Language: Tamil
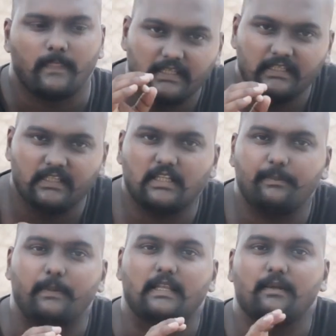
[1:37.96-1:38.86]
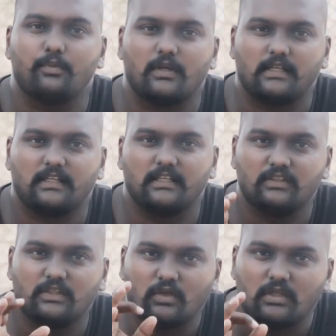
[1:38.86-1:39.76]
இங்கே இருக்கிற பல போராட்டங்களை
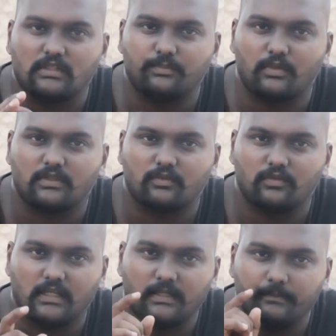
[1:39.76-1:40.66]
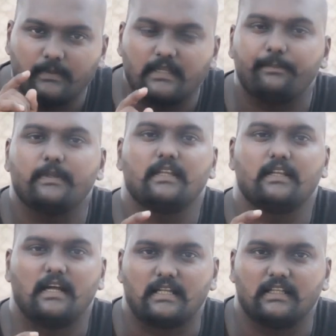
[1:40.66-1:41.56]
வந்து தோற்று போகிறதுக்கு உண்டான மிகப்பெரிய
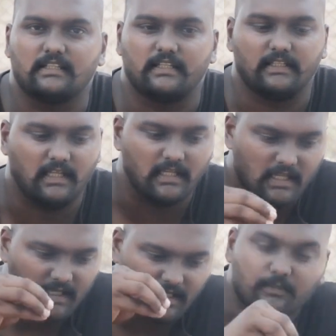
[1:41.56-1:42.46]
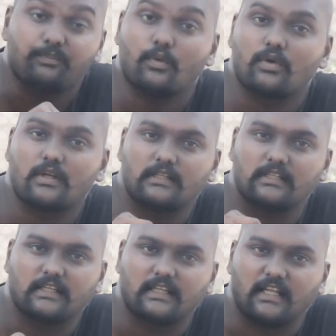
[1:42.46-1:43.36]
காரணம் என்ன அந்த
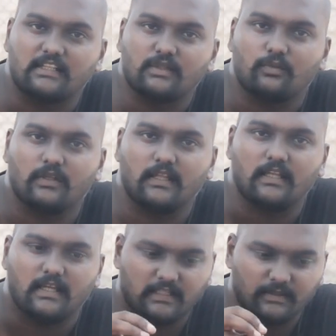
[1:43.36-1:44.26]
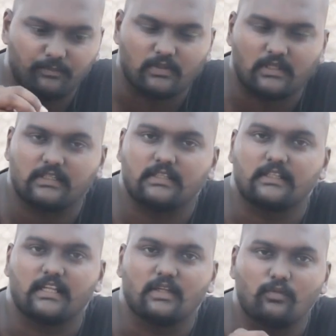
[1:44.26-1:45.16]
போராட்டத்து களத்துக்குள்ளே அந்த
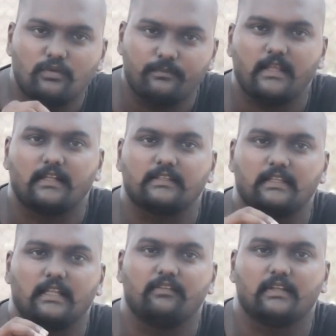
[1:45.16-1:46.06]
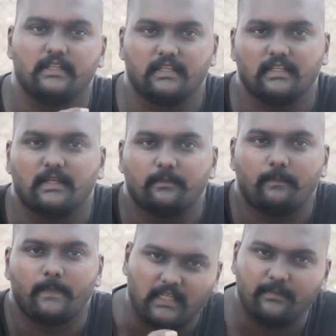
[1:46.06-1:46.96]
போராட்டத்திற்கான உண்மையான தலைவர்கள் இங்கே இல்லை
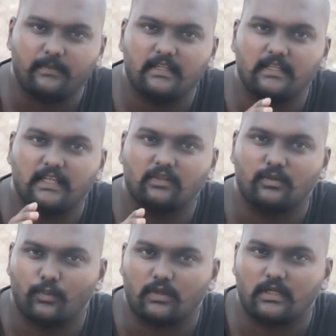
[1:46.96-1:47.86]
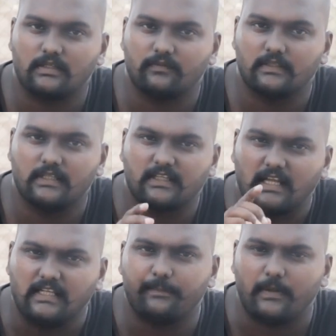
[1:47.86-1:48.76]
தலைமை இல்லாத ஒரு போராட்டம் வந்து
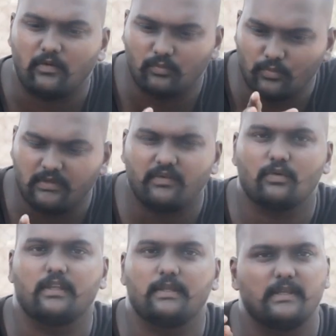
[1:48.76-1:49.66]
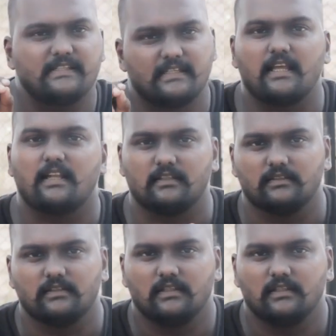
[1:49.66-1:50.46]
கண்டிப்பாக ஒரு முடிவை நோக்கி போய் சேராது